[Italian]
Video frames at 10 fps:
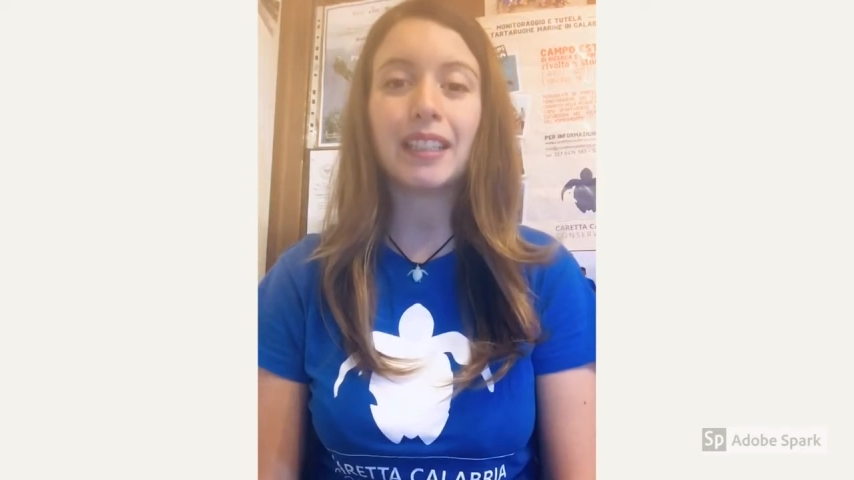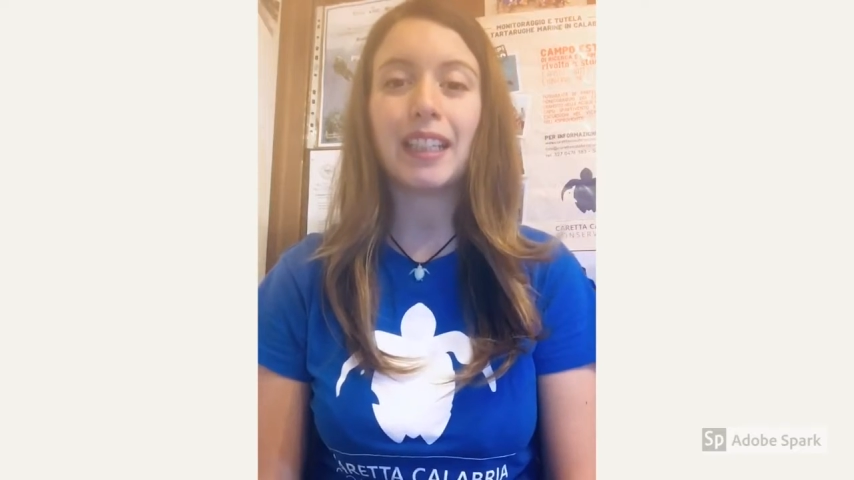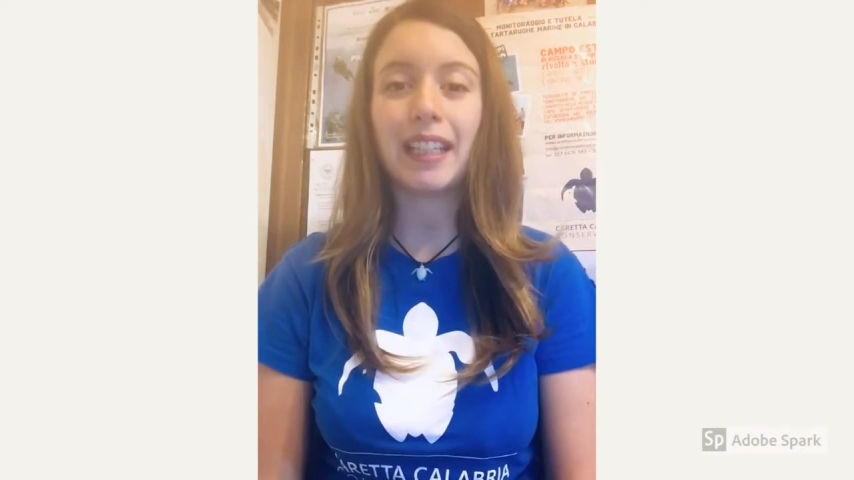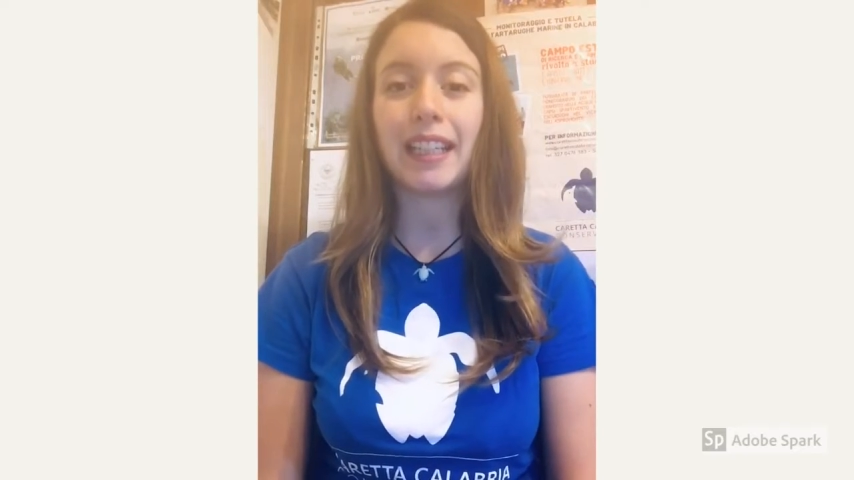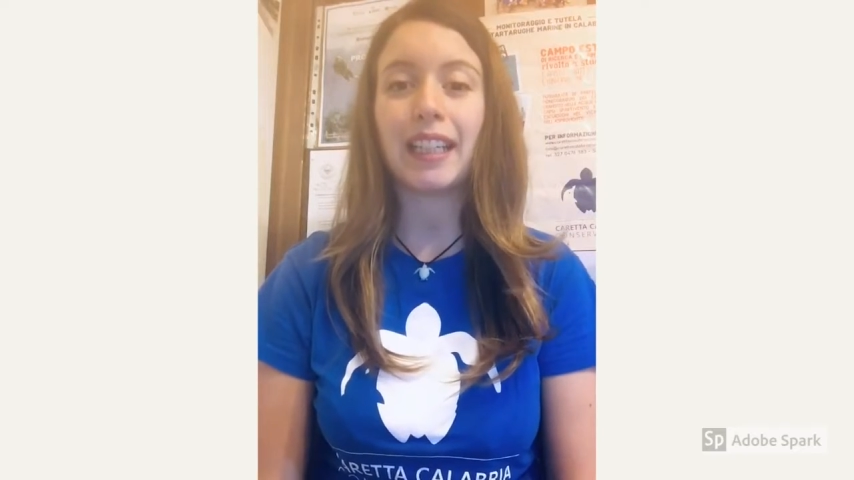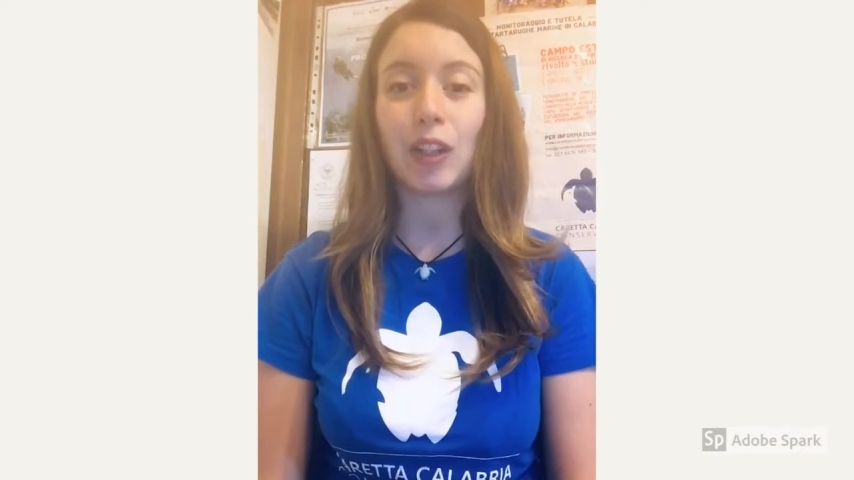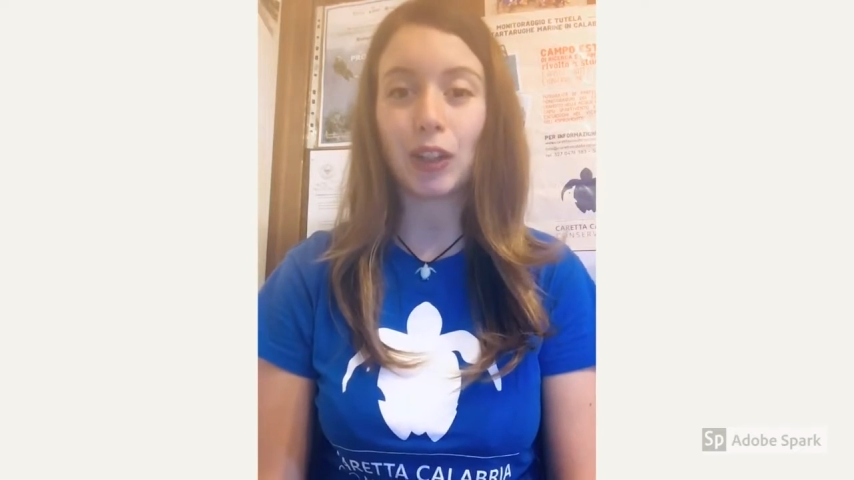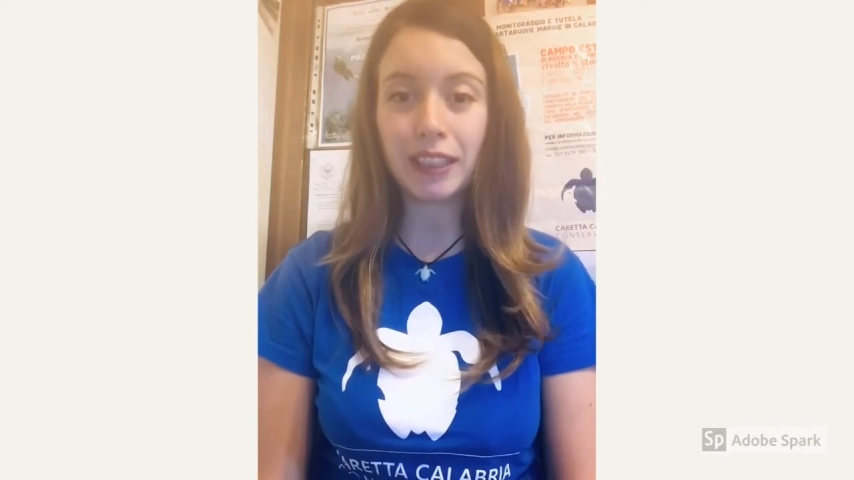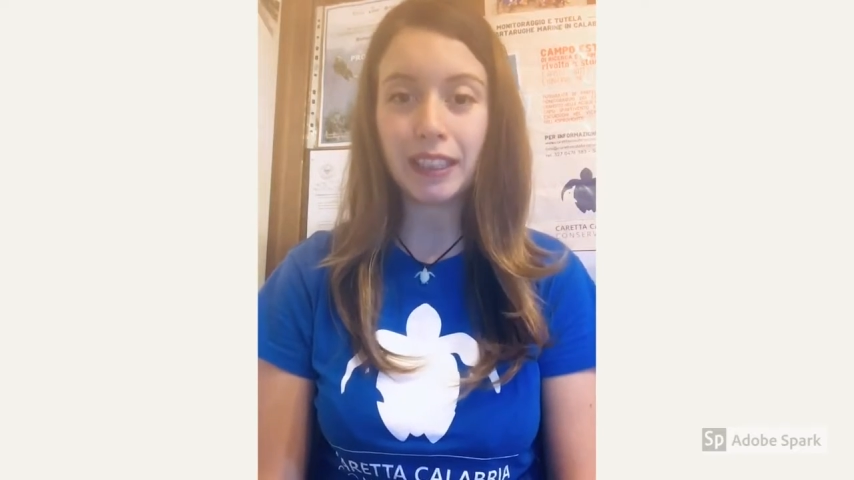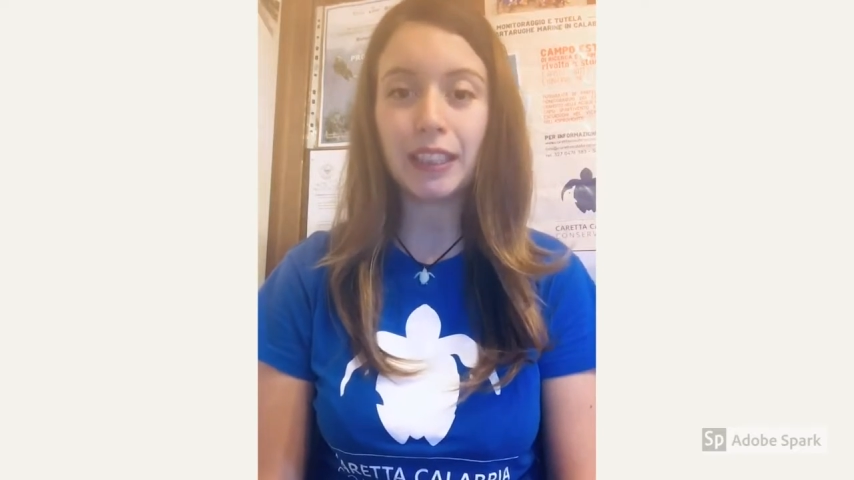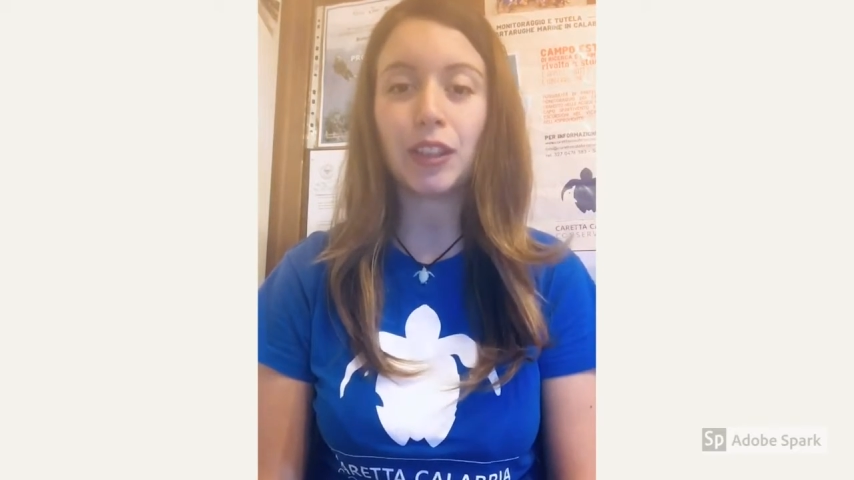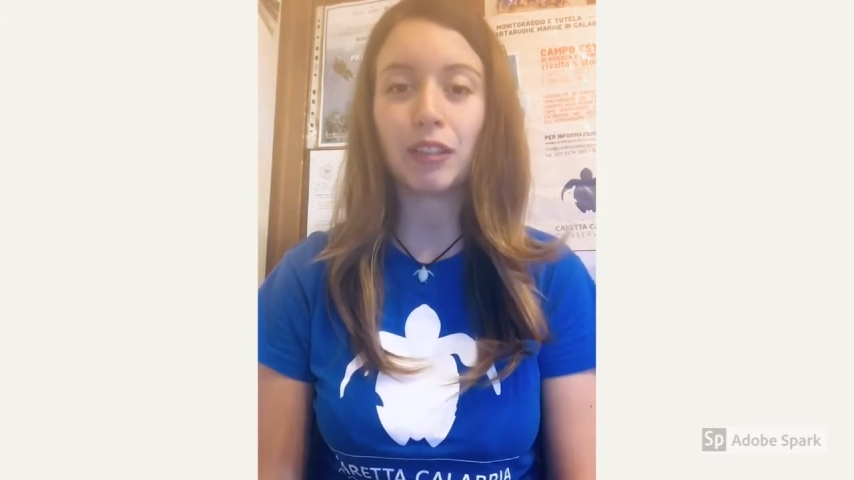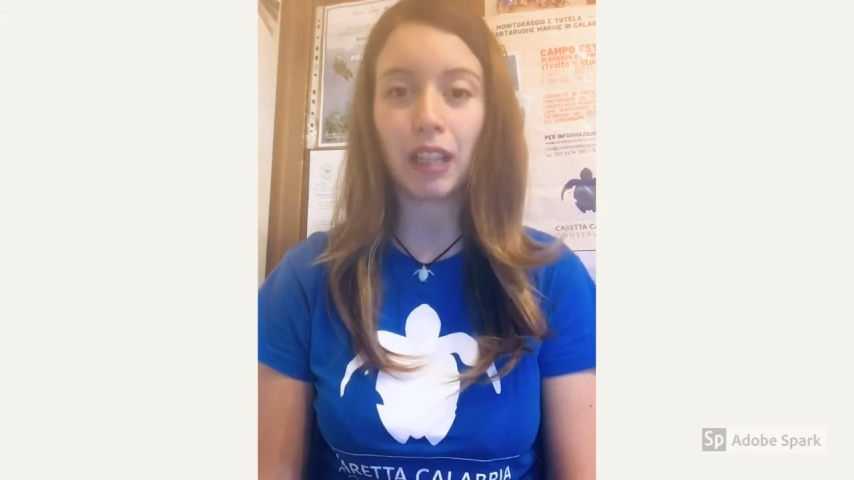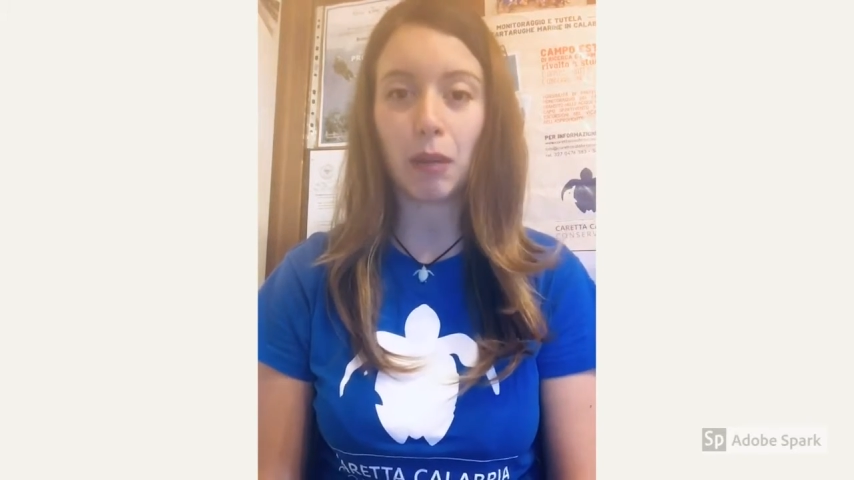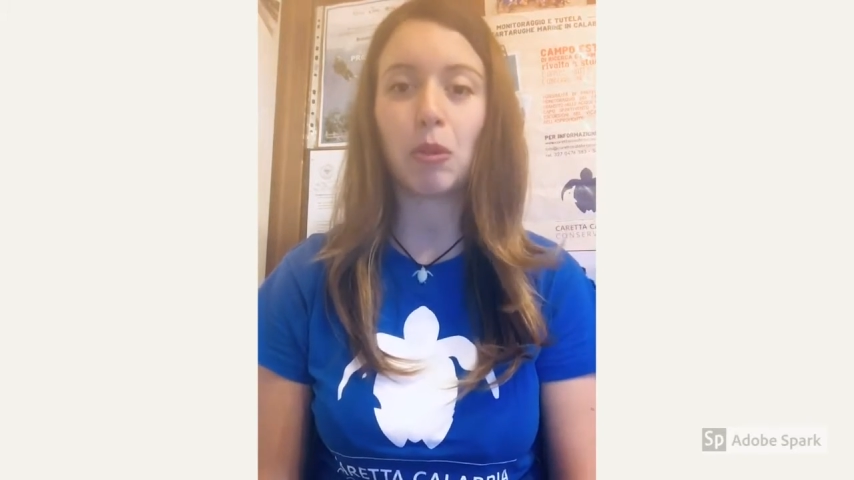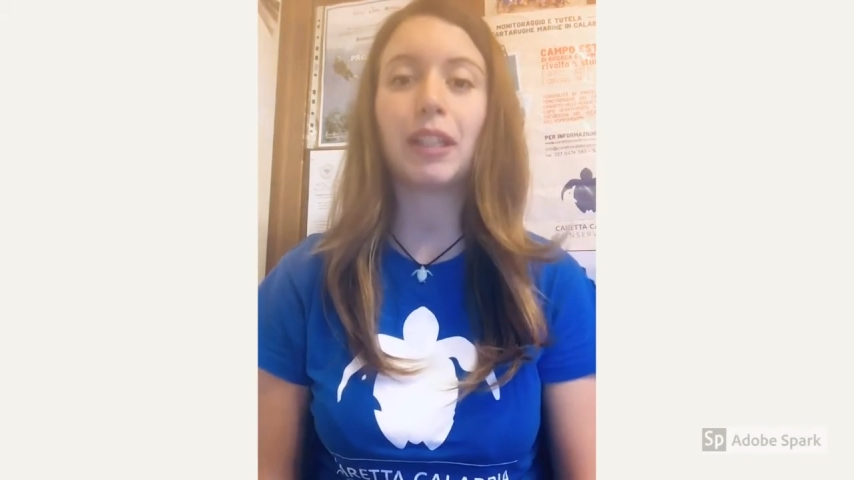delle chelonidi troviamo